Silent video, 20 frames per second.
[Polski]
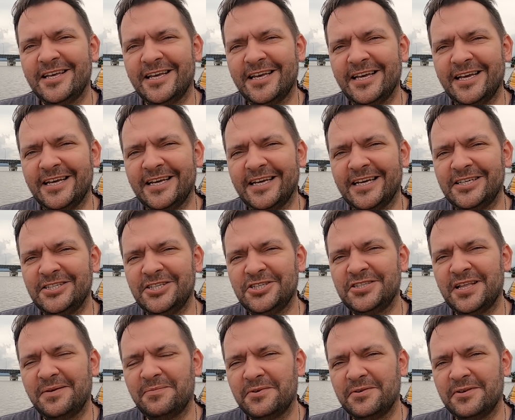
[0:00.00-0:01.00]
E,
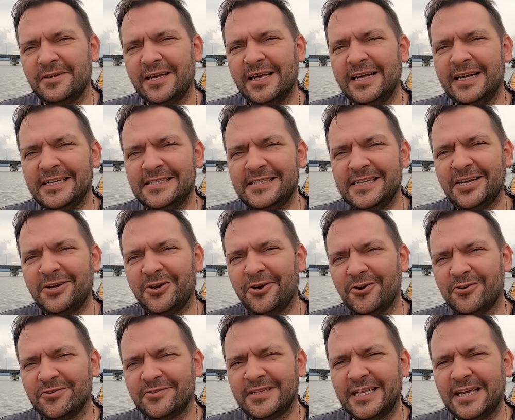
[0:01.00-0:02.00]
gdzieś tam e,
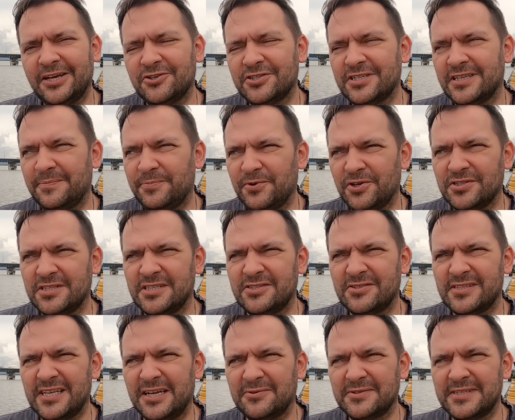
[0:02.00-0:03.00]
ryzyko tego, że te pieniądze
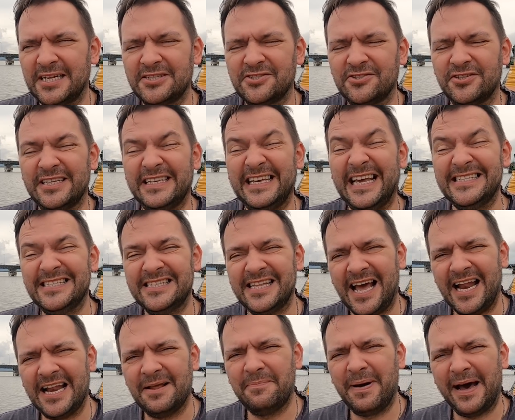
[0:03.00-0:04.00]
zostaną stracone jest,
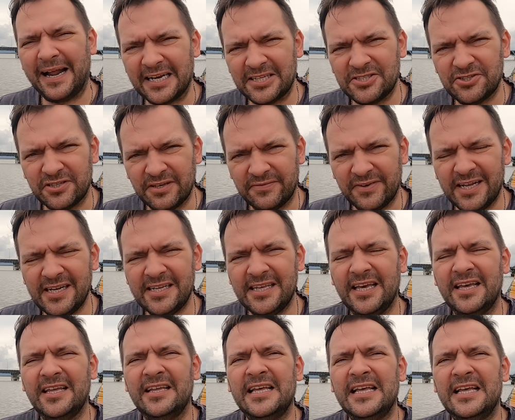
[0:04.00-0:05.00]
ale bardzo
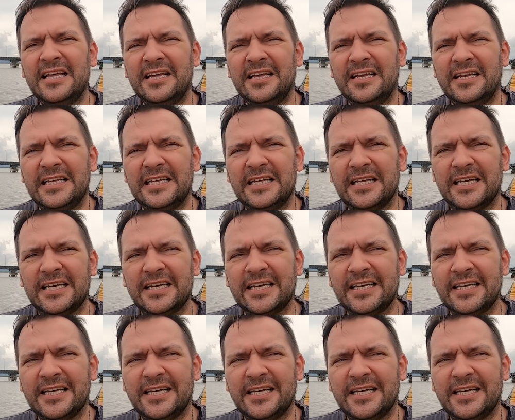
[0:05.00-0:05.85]
niewielkie. E,